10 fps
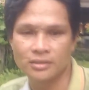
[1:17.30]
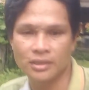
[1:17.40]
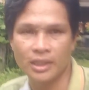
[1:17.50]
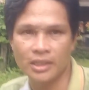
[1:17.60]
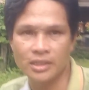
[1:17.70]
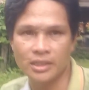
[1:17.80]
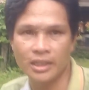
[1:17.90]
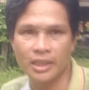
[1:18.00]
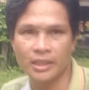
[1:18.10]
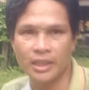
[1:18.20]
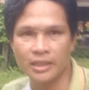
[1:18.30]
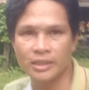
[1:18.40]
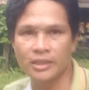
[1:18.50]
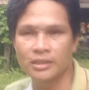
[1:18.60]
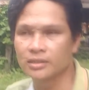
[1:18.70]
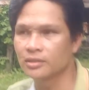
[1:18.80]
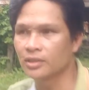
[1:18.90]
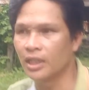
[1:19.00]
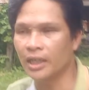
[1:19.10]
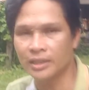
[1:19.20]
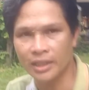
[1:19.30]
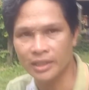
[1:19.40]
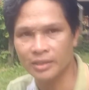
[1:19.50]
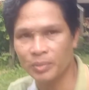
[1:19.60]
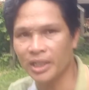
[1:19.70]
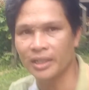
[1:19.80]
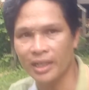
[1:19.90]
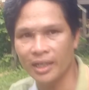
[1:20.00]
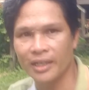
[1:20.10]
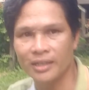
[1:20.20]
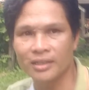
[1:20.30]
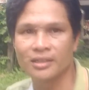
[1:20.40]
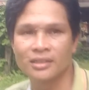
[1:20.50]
saya akan sediakan air, angkat air pakai gelen.